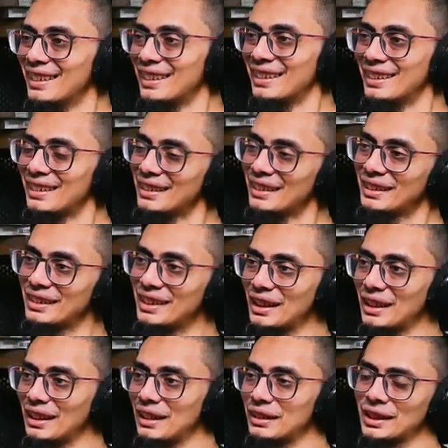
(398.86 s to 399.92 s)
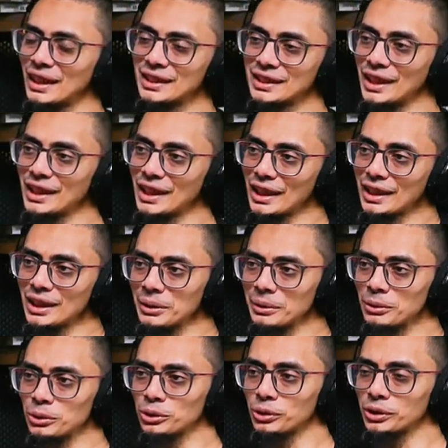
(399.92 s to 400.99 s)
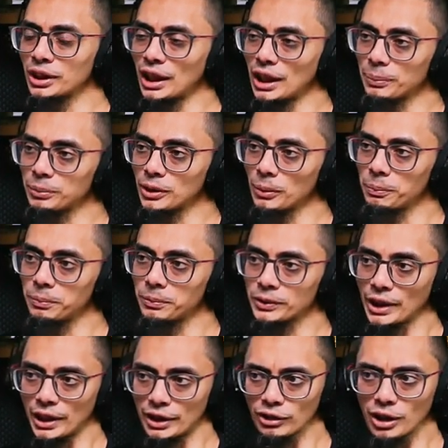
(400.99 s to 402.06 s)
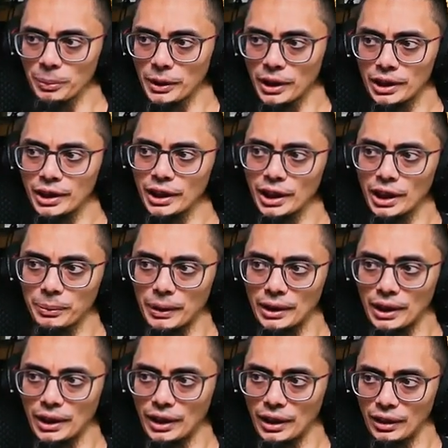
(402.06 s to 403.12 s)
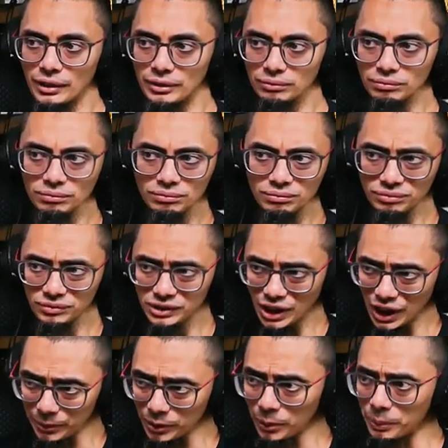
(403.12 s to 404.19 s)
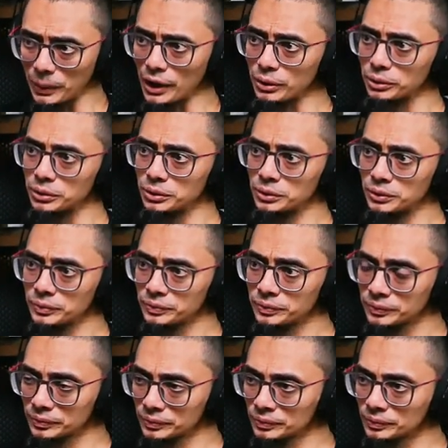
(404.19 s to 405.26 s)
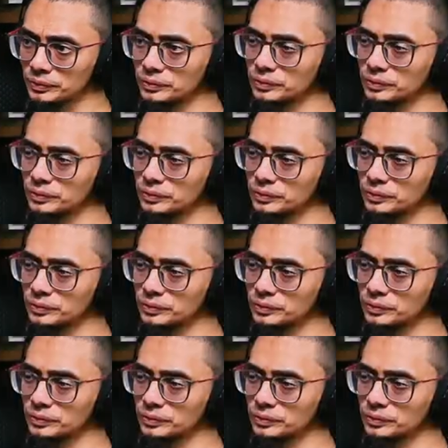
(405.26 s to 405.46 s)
Kualitasnya tinggi ya, kan gitu. Dan saya yakin untungnya laptop second tuh lebih gede daripada Betul. laptop baru. Betul. Cuman ya